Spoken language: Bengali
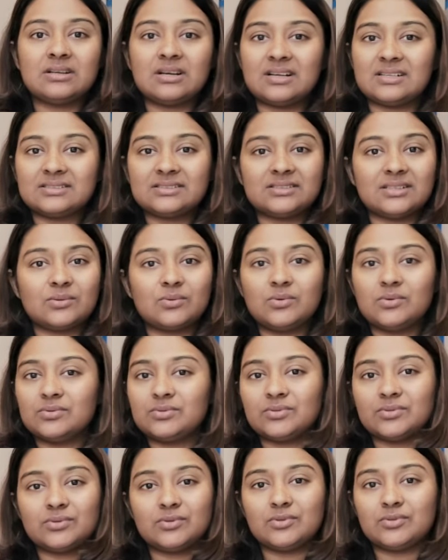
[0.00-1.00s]
রাস্তাগুলো
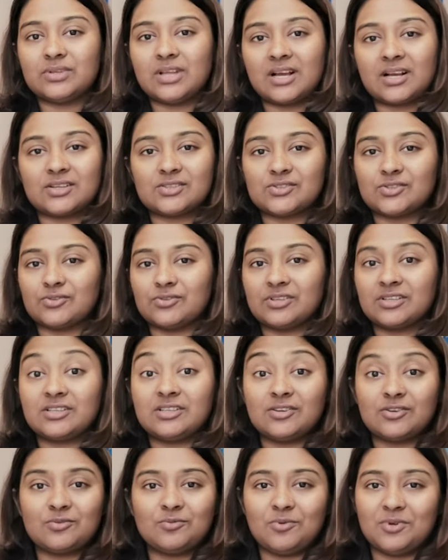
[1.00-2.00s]
তো ঢাকা শহরে
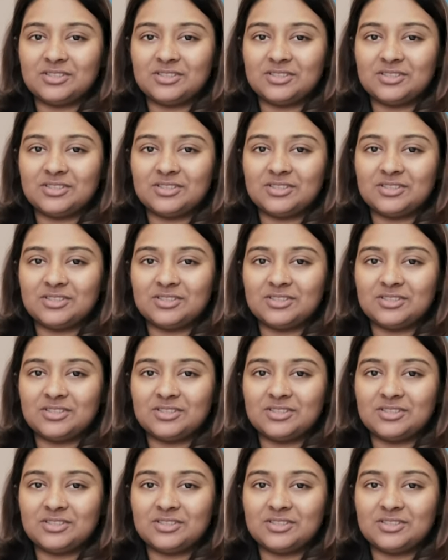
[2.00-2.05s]
কীরকম